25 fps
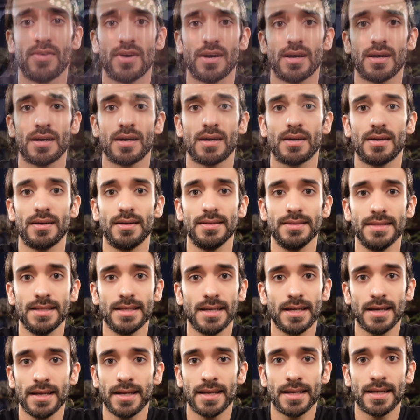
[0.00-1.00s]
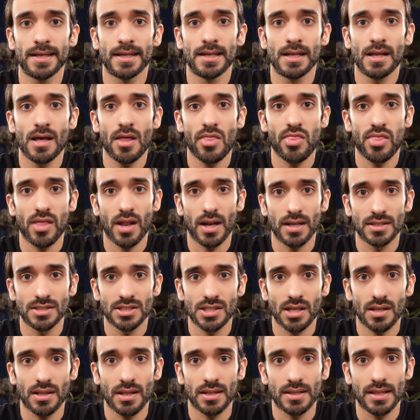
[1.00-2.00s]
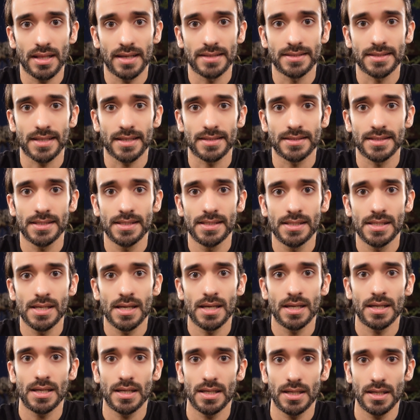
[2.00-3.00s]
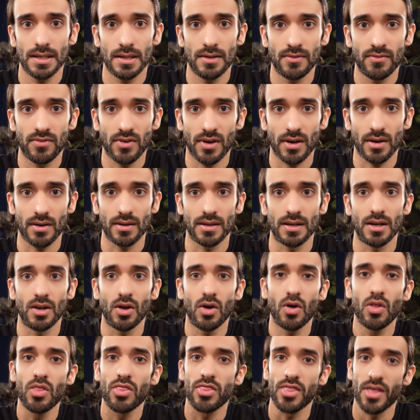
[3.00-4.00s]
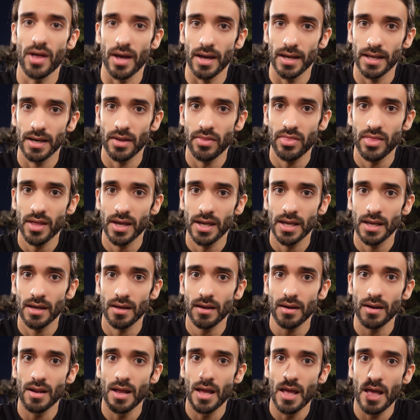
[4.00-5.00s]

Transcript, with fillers: فعندنا احنا قلنا ثلاث شغلات أساسية نفرق الأنثى عن الذكر